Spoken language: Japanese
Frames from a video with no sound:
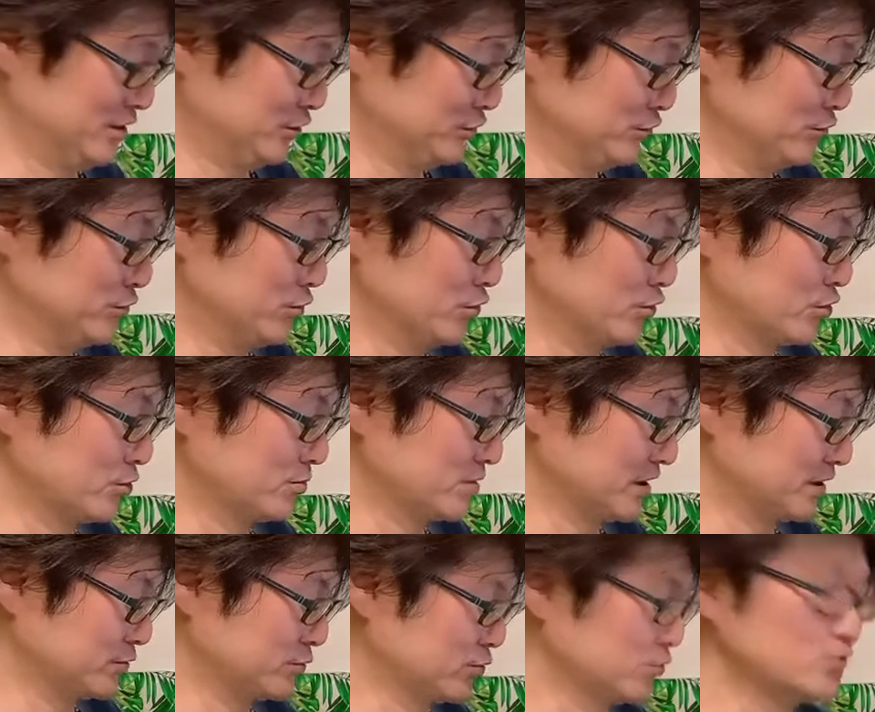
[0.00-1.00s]
有料ゴミ
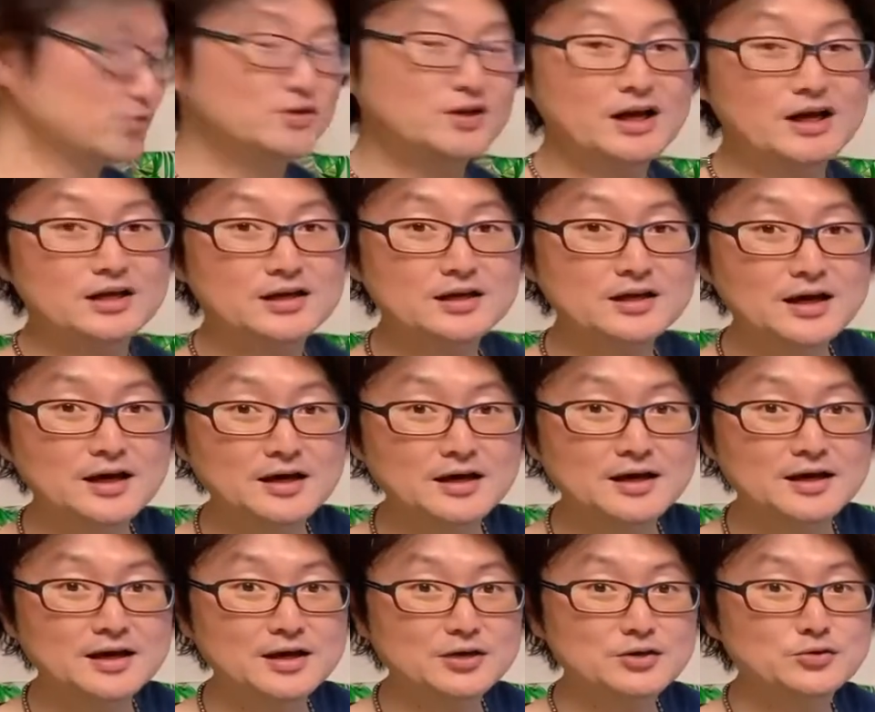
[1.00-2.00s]
がどのくらい、
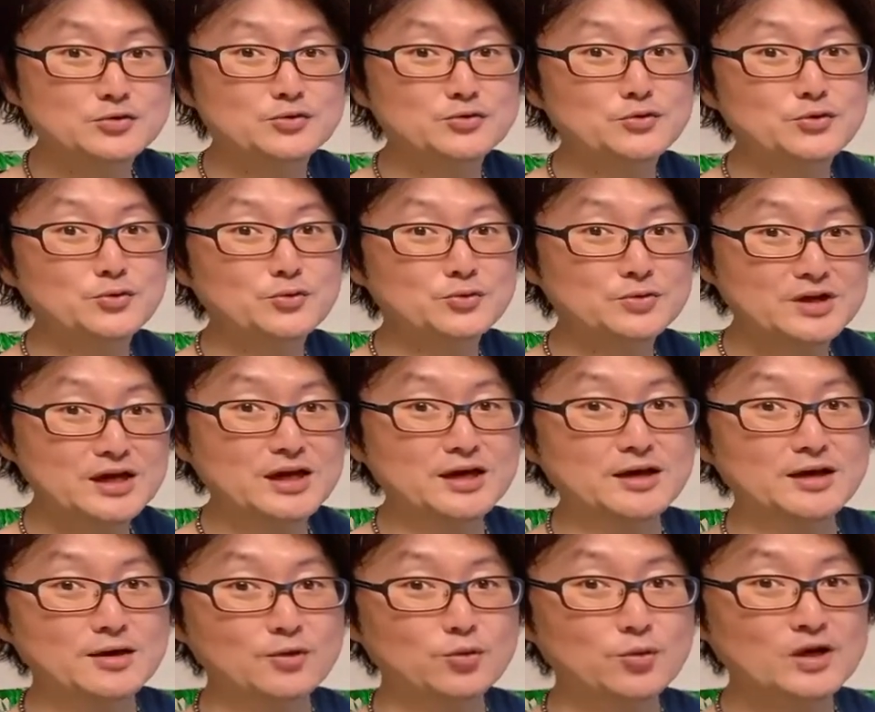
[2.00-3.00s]
えー、有料で
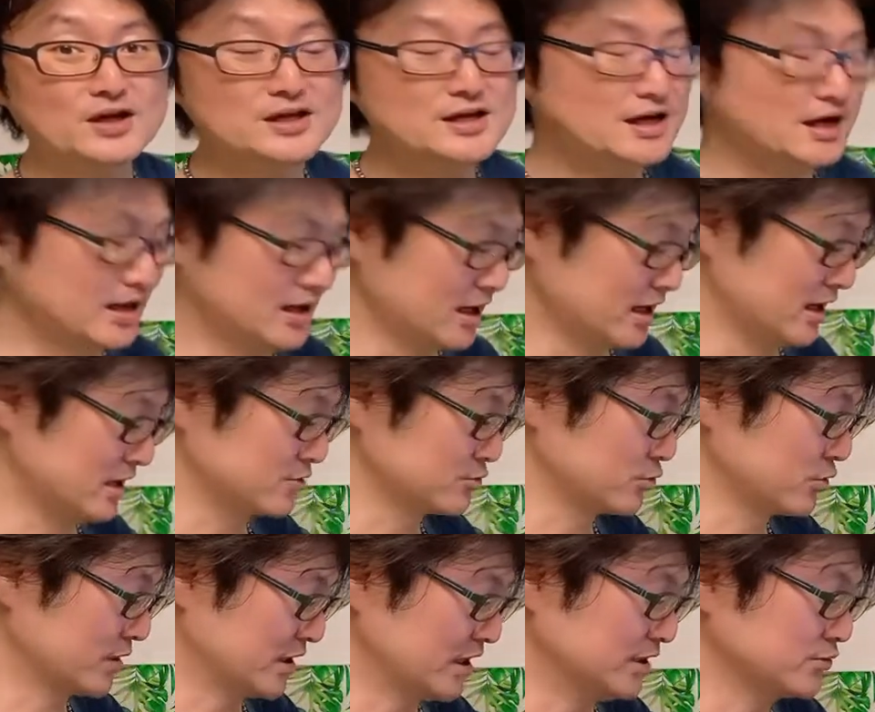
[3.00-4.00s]
お金がかかる
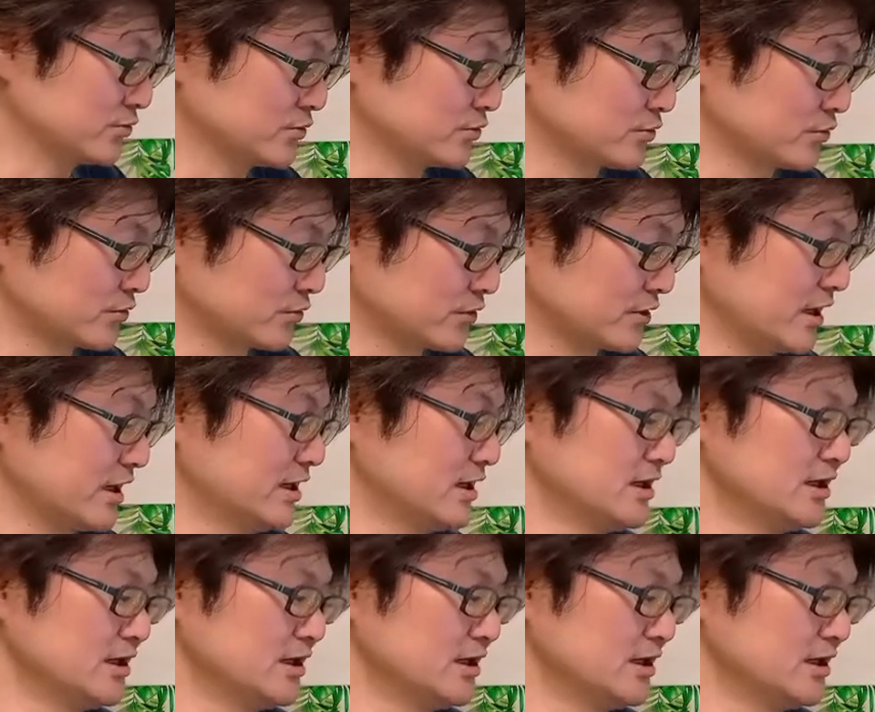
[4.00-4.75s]
のかというところで、